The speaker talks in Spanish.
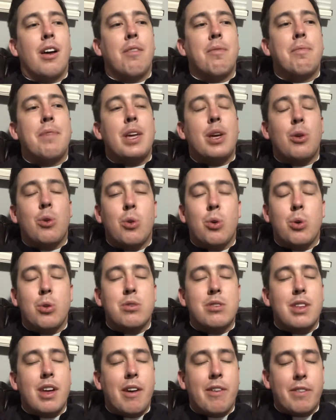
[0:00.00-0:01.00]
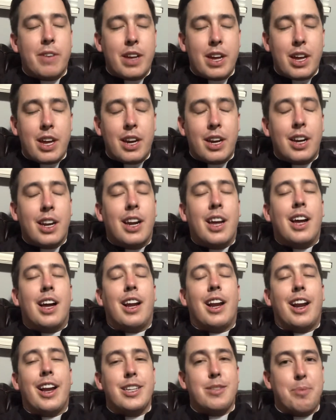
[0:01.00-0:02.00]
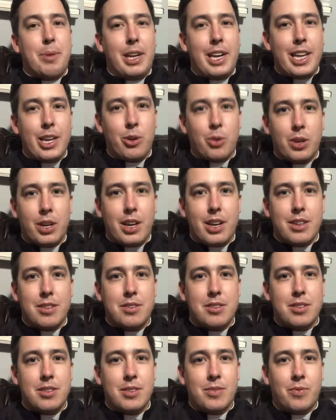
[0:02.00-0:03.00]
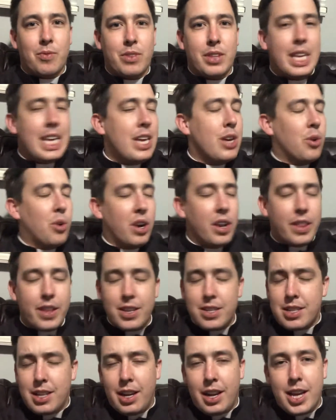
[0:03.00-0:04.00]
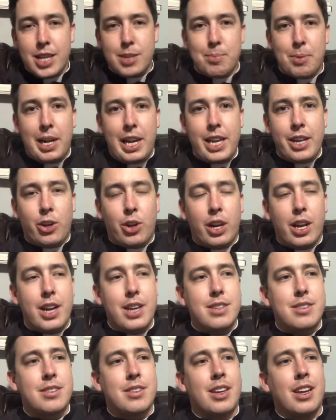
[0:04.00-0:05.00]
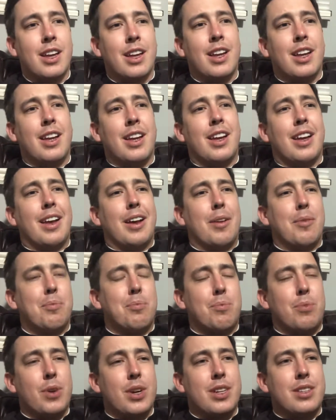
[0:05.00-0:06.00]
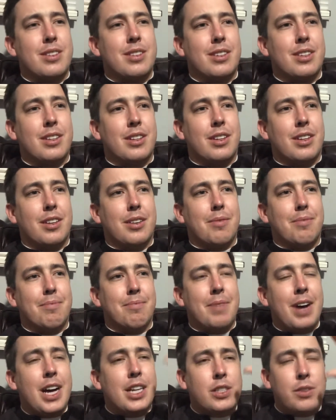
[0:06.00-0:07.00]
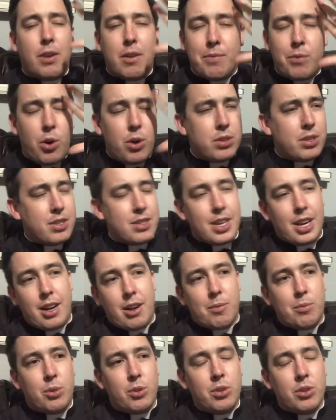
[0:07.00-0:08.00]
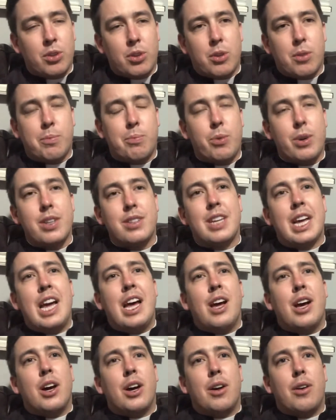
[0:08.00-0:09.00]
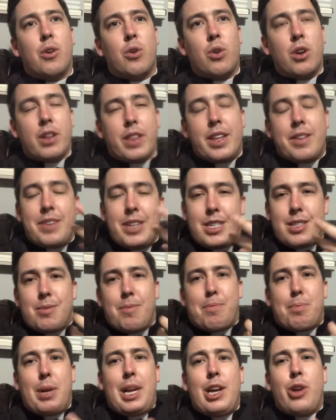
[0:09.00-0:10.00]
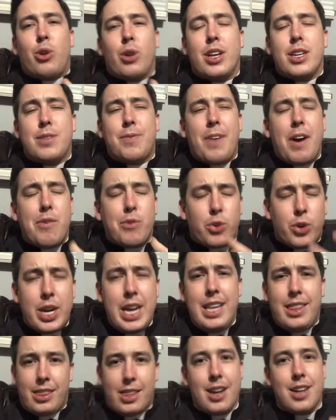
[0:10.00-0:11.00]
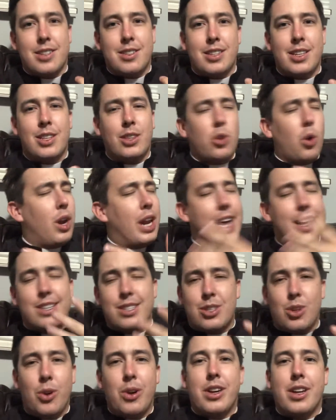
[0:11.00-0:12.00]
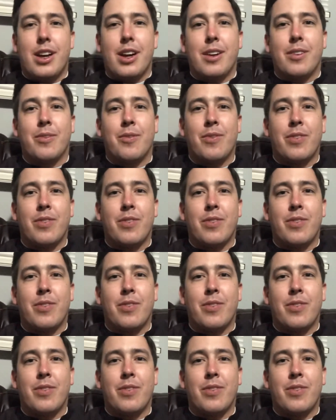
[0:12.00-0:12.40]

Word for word: me gusta ver las películas y una de las películas pues más famosas en el mundo, pues una de mis películas favoritas en toda la historia